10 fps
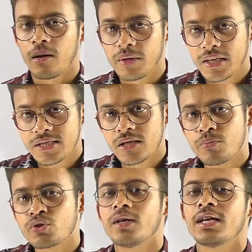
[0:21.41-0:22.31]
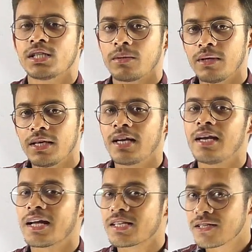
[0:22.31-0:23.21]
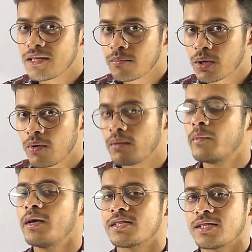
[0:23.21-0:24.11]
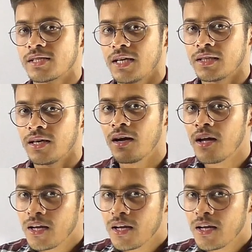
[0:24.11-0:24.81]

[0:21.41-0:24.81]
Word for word: हमने इससे पिछले लेक्चर में यानी लेक्चर नंबर वन में हमने डिस्कस किया था